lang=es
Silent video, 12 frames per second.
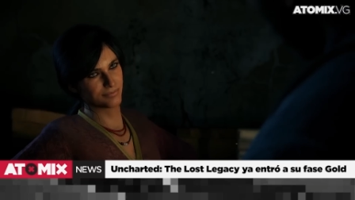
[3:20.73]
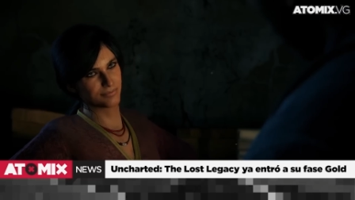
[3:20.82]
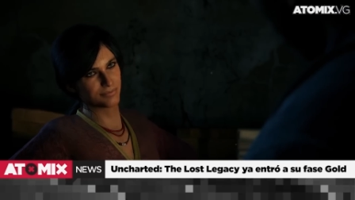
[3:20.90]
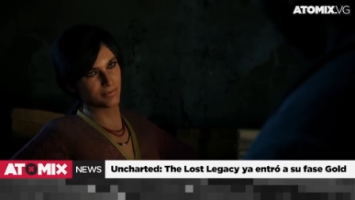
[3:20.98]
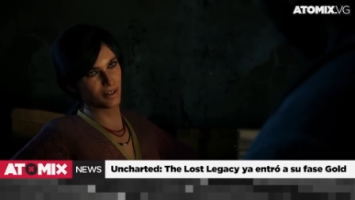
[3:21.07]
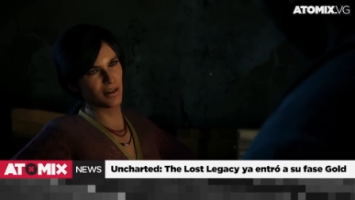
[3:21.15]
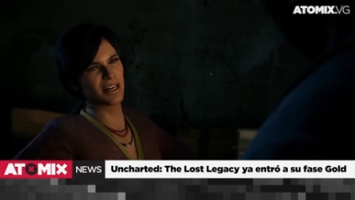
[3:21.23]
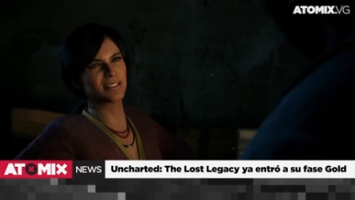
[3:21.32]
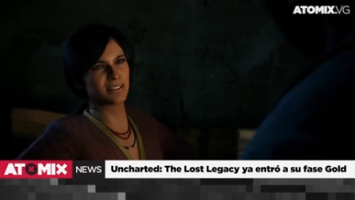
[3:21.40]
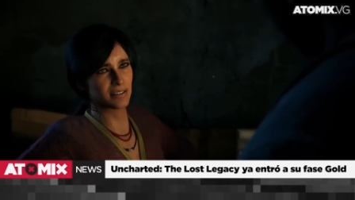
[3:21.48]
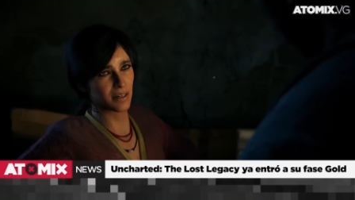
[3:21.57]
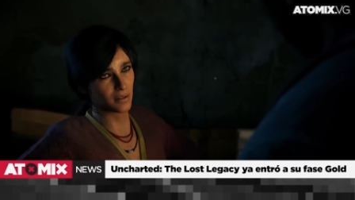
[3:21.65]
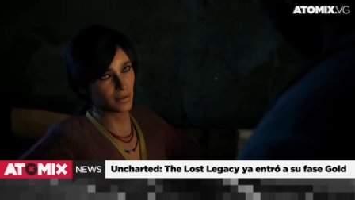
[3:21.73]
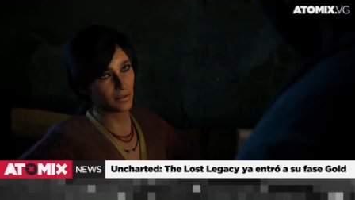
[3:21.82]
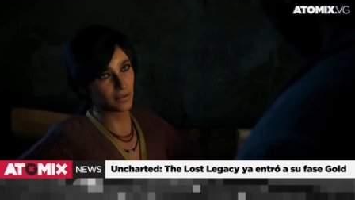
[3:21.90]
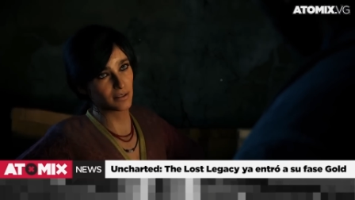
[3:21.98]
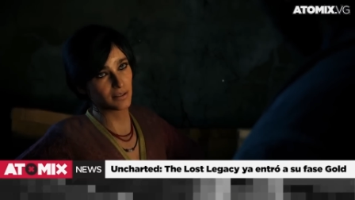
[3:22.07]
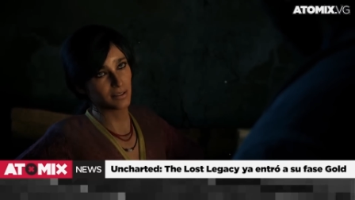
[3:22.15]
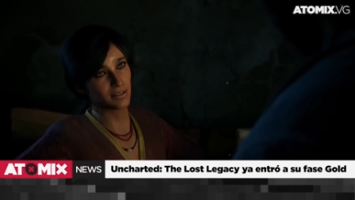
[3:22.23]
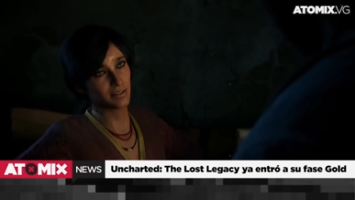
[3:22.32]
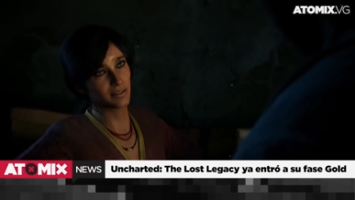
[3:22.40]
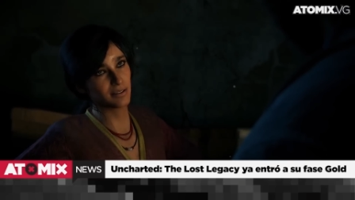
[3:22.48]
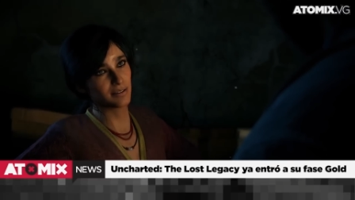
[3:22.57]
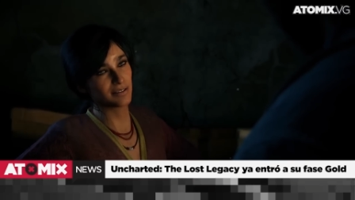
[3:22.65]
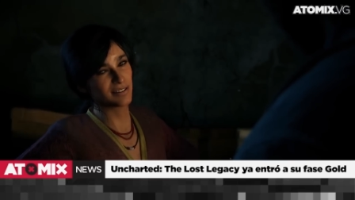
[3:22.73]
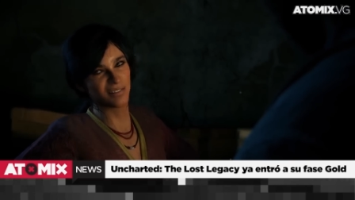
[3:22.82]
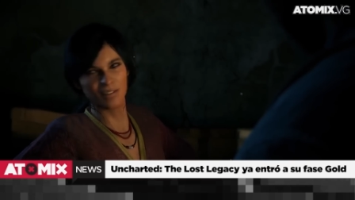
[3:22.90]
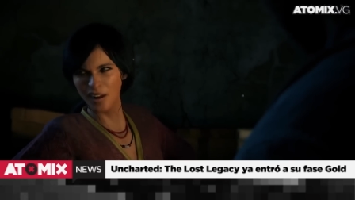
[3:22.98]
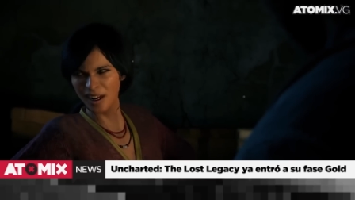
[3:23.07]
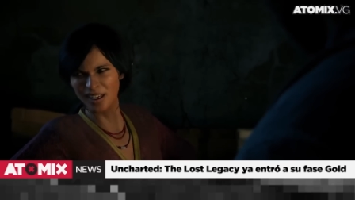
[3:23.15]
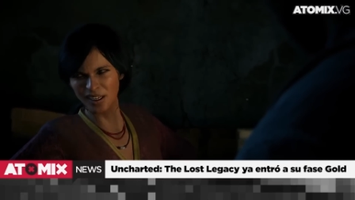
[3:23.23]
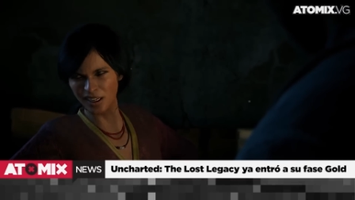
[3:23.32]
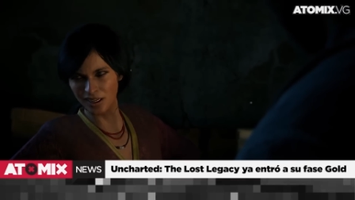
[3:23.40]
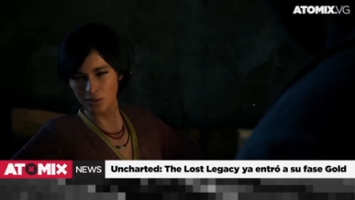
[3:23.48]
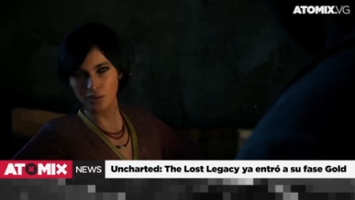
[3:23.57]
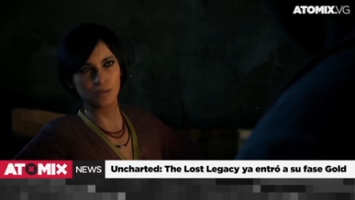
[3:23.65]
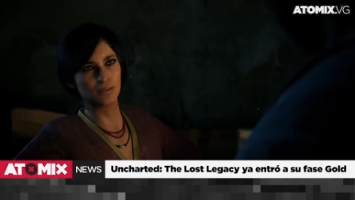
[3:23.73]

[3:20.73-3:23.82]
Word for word: Dog anunció con gran orgullo que Uncharted de Lost Legacy